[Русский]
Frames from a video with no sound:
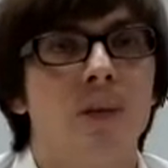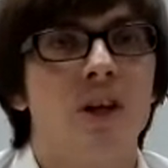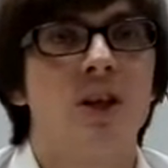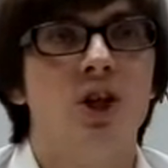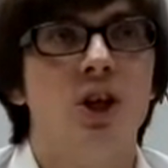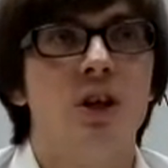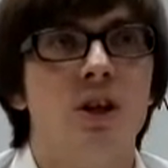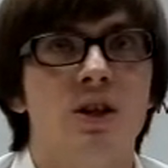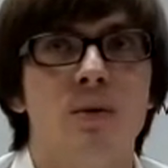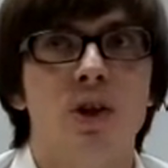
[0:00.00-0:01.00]

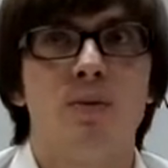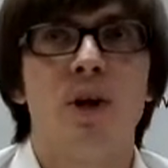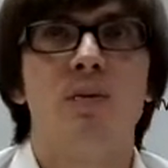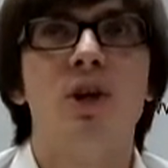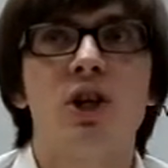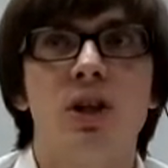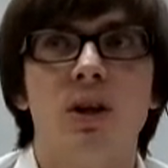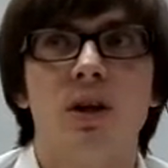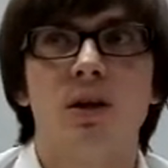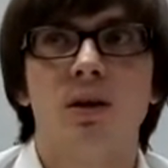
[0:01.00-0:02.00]
назначения земли с
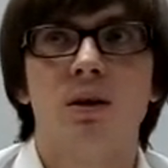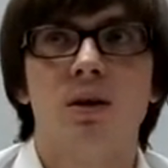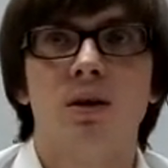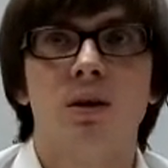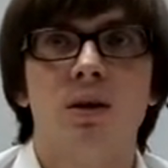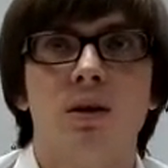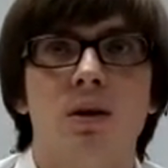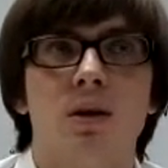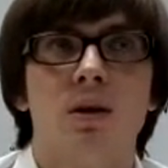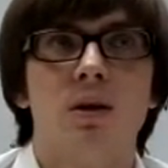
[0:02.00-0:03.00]
промышленной
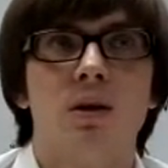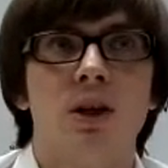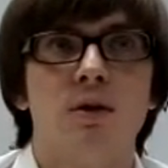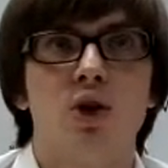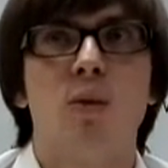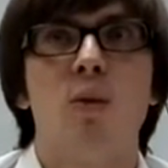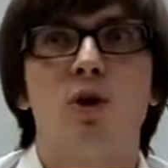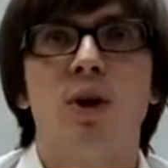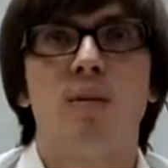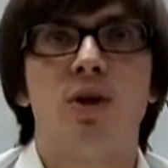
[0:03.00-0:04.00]
для того, чтобы
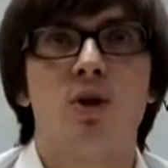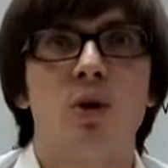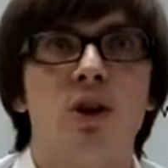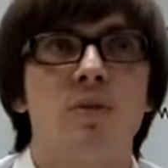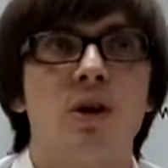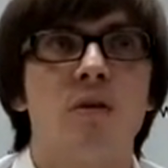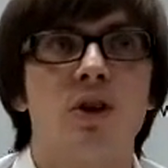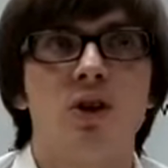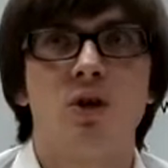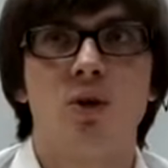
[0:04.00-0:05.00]
можно было построить там
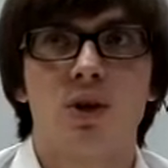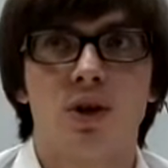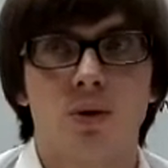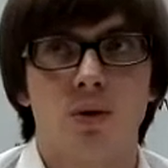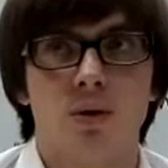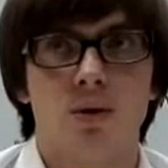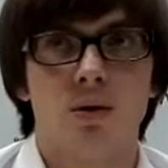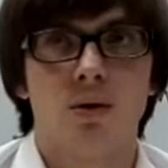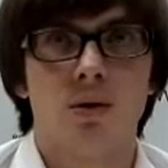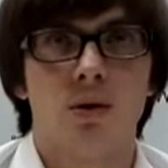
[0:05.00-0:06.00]
многоквартирную застройку.
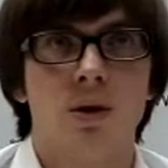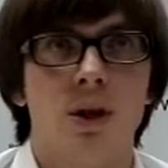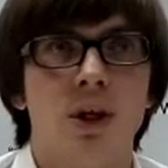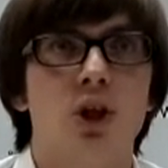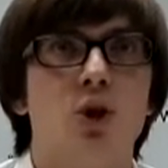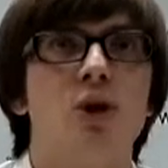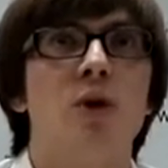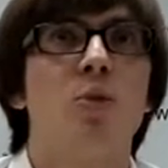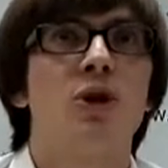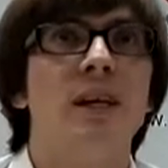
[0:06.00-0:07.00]
И
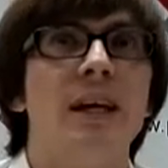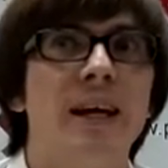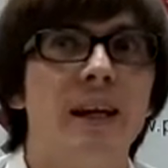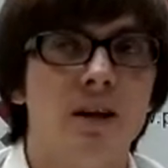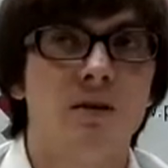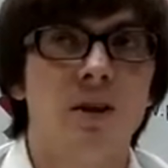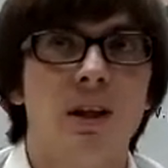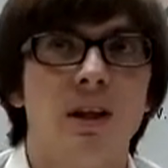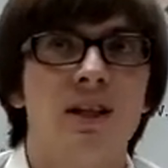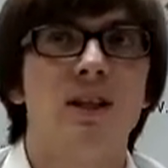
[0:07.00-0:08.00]
только после этого
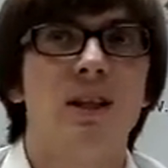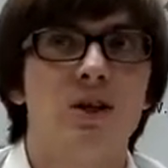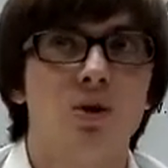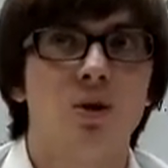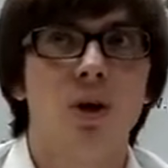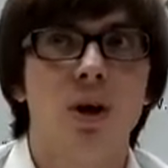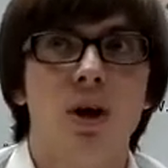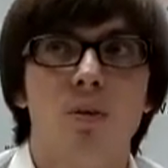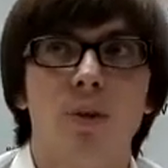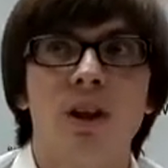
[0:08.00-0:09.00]
на сессию
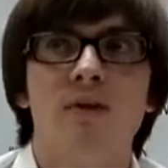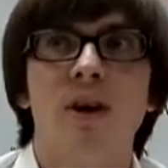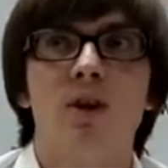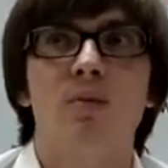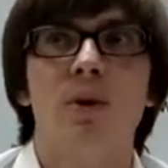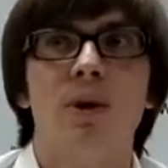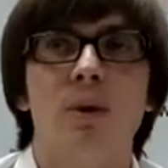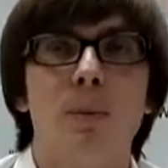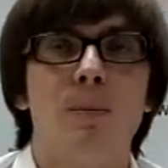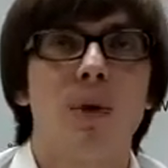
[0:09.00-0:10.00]
подавалось бы
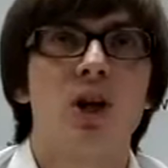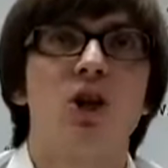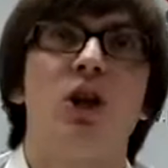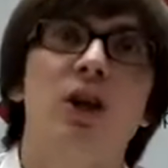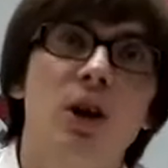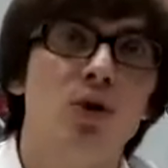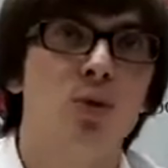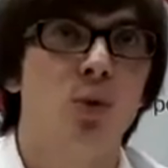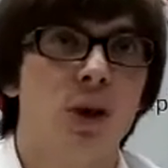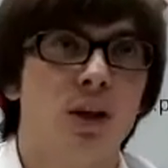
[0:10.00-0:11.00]
прошение у
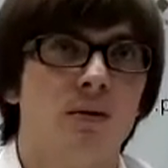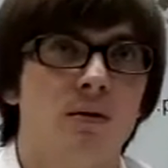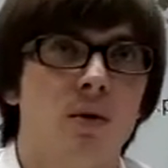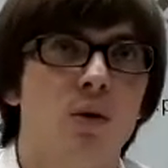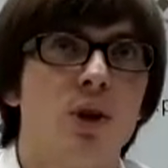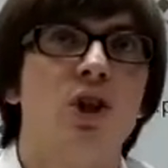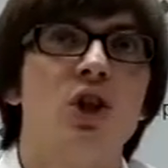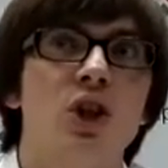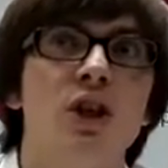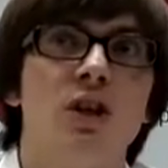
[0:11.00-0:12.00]
депутатов о
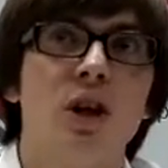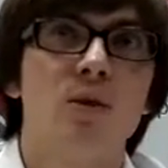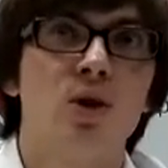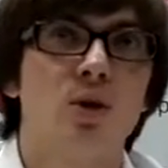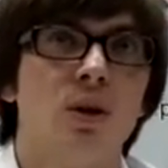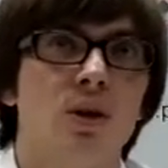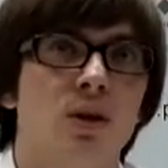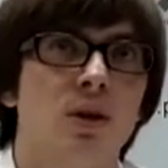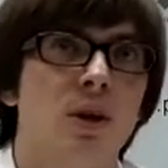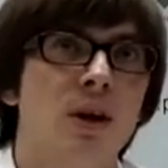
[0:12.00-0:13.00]
разрешении там строить.
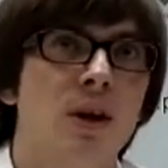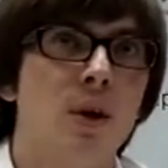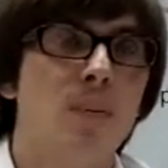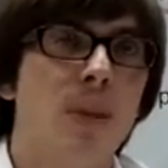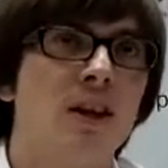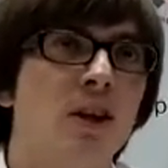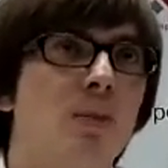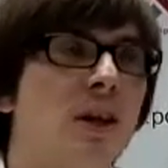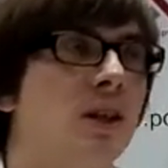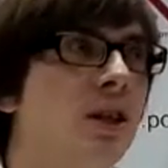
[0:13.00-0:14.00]
Этот
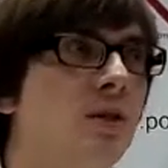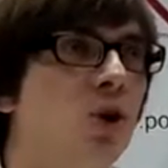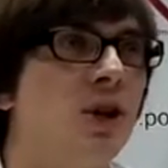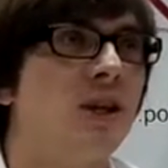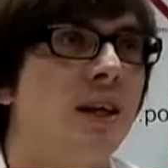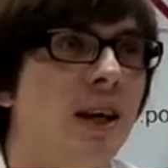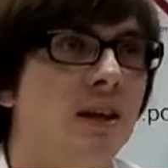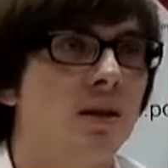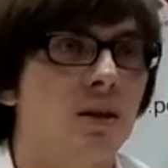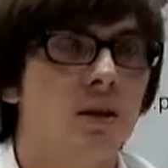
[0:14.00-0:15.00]
процесс может
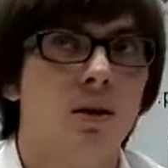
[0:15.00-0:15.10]
занять